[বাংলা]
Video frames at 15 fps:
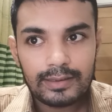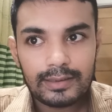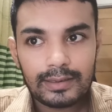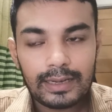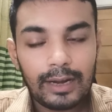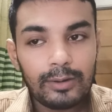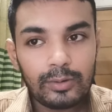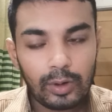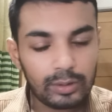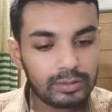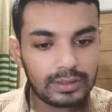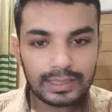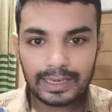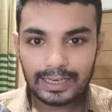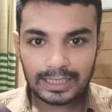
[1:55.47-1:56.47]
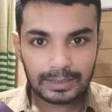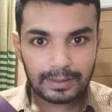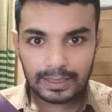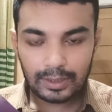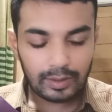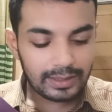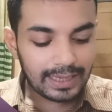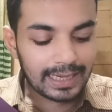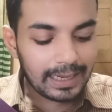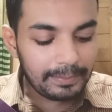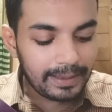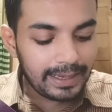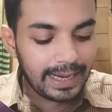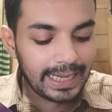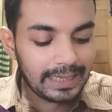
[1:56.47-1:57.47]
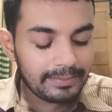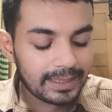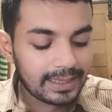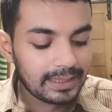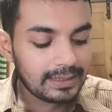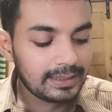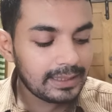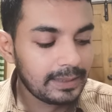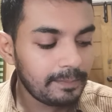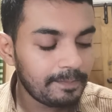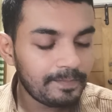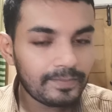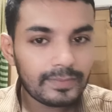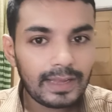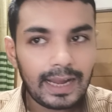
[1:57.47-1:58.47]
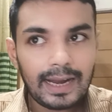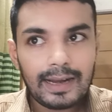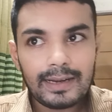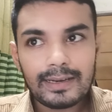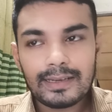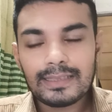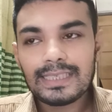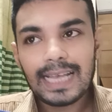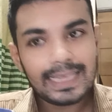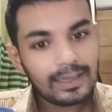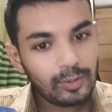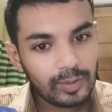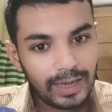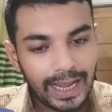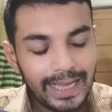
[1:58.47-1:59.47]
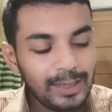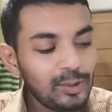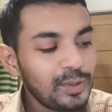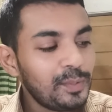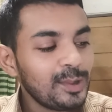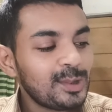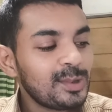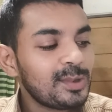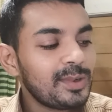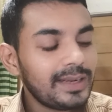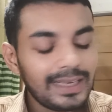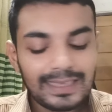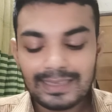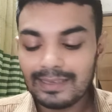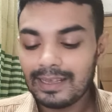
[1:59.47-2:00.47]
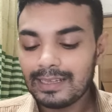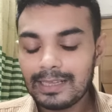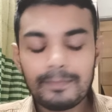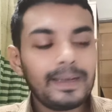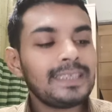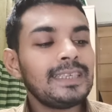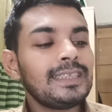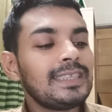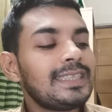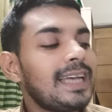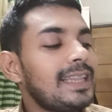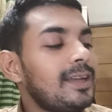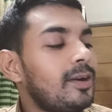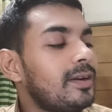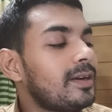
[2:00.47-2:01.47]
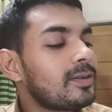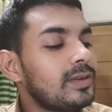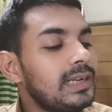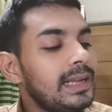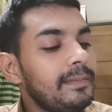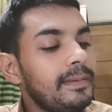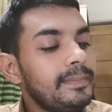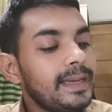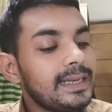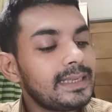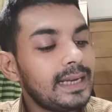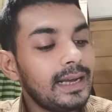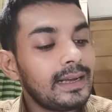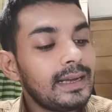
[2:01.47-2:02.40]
কারণ অত টাকা রিক্সা ভাড়া দেওয়ার টাকা আমার নাই আমার কাছে আর ছাতাও নাই দুই বছর ধরে বাসায় এসে ছাতা অর্ডার করলাম আমি একটা